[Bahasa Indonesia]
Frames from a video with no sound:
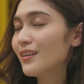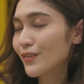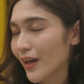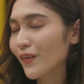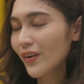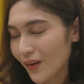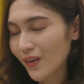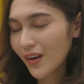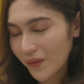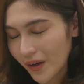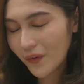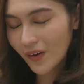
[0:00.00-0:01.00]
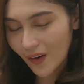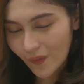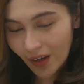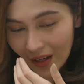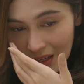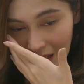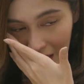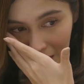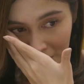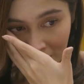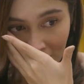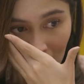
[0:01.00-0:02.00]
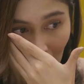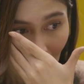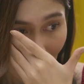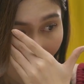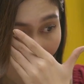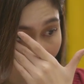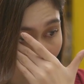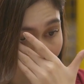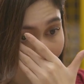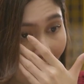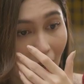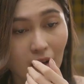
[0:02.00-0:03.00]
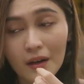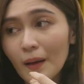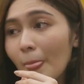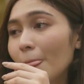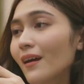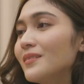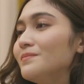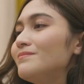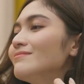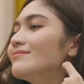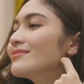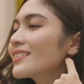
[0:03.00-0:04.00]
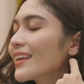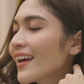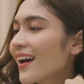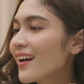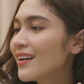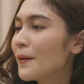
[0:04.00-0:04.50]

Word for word: Ya okay, ampun. Okay, okay, okay. Lu tuh konsen ekspresi udah bagus, air iya. mata yeah.